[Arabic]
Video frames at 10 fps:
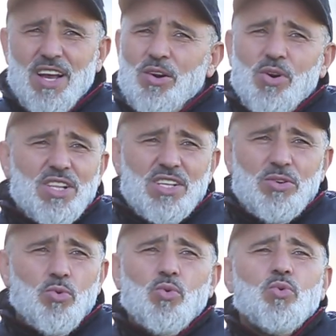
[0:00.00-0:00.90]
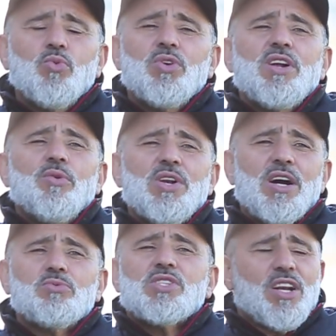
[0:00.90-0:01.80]
وهذا
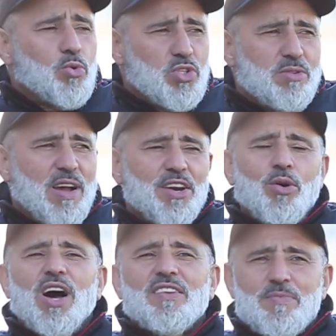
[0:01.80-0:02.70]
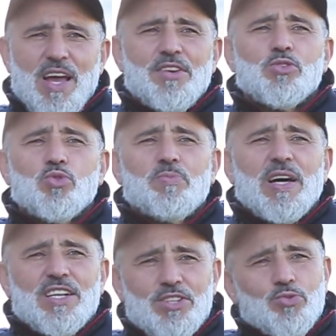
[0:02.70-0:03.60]
ولا انت راه كنتي معنا وعارف بان جوج
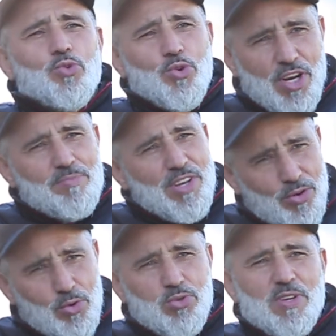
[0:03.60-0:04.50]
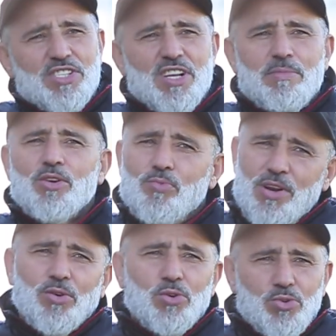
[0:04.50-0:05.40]
البراجات والحكام ديال العصبه الشمال هما
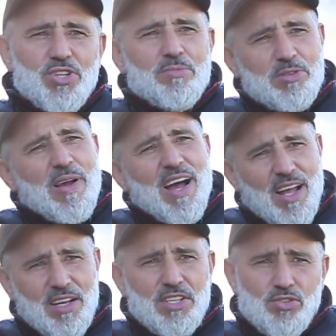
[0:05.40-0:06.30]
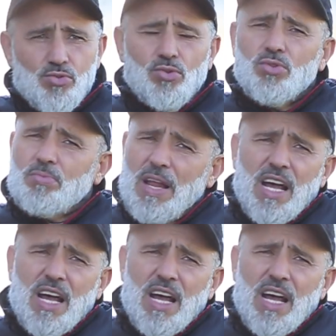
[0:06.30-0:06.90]
اللي خرجوا عندنا باش ما حققناش الصعود